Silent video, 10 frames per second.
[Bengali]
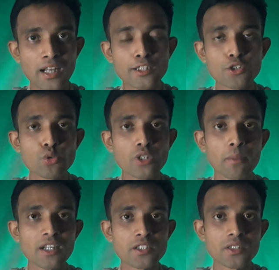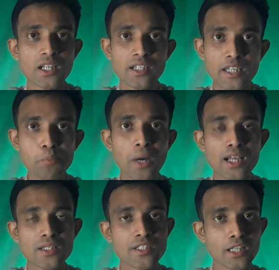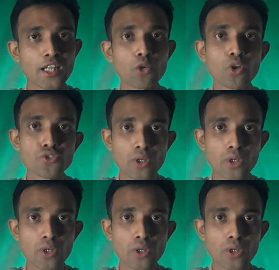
বাংলাদেশ দূতাবাস কিংবা জেদ্দা